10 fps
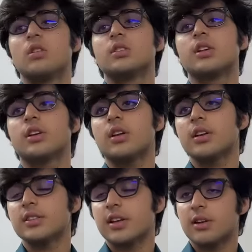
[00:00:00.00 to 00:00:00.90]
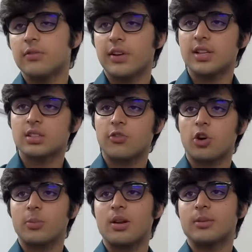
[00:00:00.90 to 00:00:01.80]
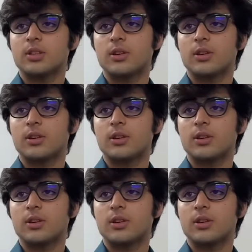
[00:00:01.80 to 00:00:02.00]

सर्कल hmm. की सरकम का फॉर्मूला बता